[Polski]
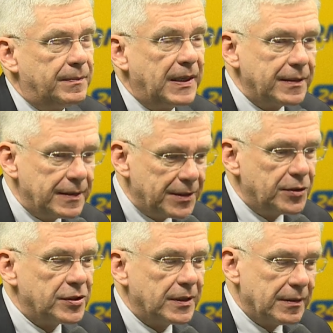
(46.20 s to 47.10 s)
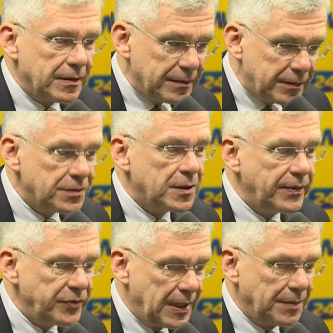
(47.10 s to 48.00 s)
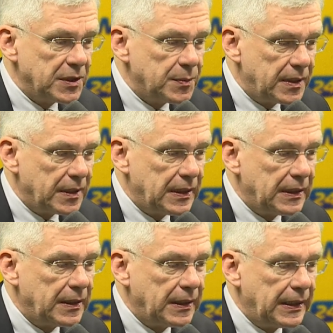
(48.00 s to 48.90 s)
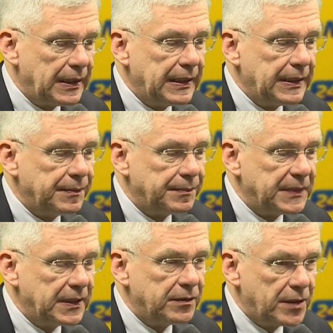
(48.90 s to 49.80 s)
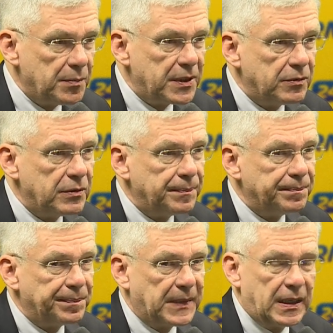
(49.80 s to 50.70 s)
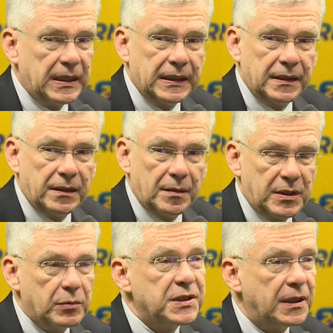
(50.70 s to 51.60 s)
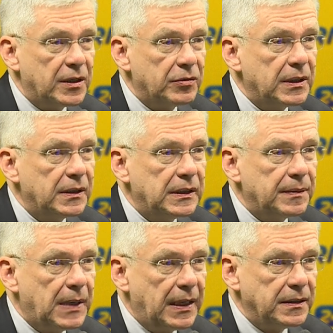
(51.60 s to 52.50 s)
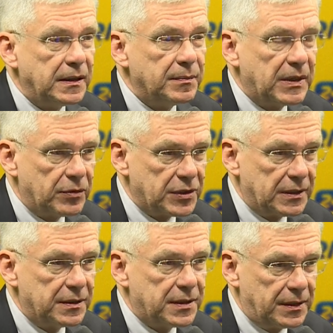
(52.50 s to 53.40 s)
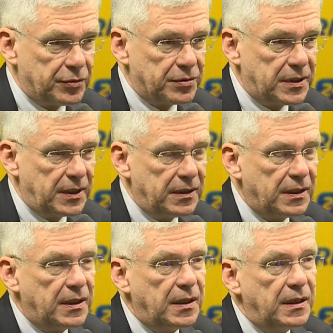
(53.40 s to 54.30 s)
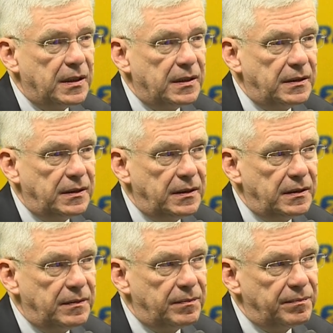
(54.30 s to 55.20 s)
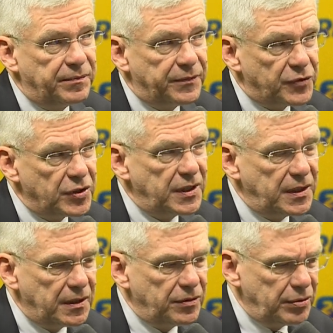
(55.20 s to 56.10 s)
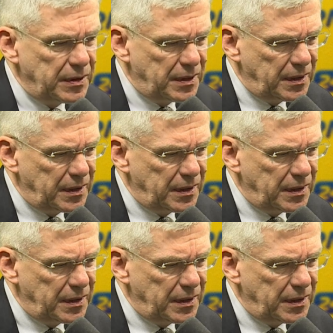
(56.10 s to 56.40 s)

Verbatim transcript: Panie redaktorze, to co powiedziałem jest te, e, dobrą, mm, e, dobrą oceną e, pani Małgorzaty Sadurskiej i, i wszystkie te, które...